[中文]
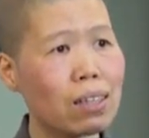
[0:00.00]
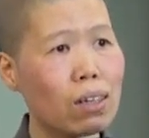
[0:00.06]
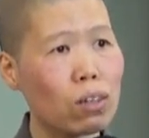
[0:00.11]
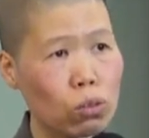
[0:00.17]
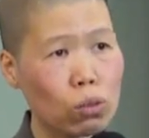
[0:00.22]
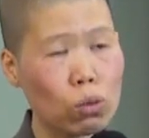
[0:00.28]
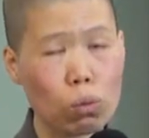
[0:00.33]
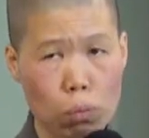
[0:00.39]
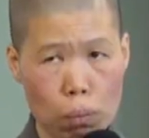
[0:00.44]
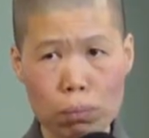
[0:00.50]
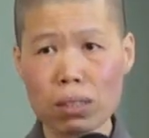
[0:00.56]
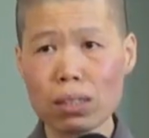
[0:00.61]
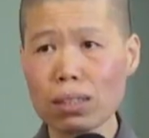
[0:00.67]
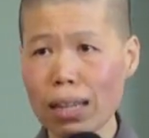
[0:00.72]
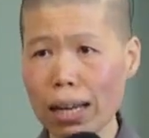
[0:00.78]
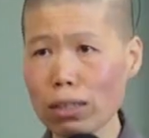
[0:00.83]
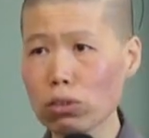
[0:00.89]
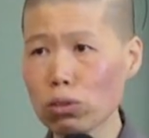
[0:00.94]
我觉得我们
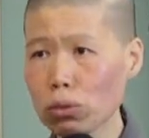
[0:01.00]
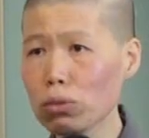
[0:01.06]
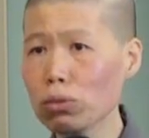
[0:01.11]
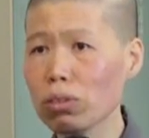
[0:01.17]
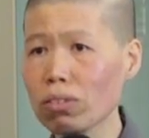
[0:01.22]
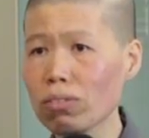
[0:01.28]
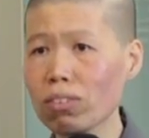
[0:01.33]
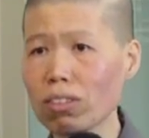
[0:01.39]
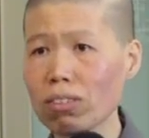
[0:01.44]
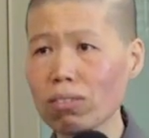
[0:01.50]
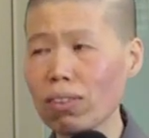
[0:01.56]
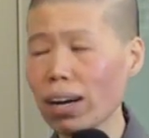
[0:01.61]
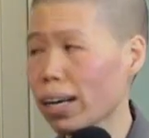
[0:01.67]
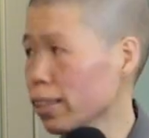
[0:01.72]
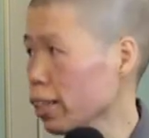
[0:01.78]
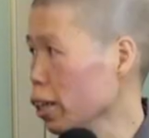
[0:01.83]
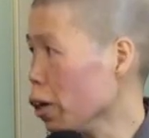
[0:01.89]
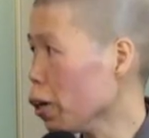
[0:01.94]
是来修学佛
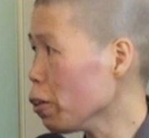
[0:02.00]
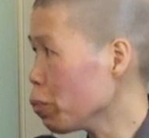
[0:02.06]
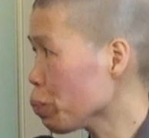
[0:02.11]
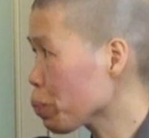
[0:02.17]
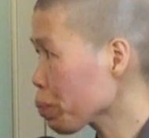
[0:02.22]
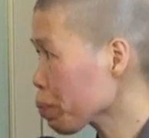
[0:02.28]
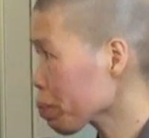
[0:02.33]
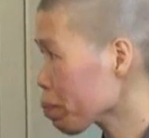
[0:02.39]
法的，好。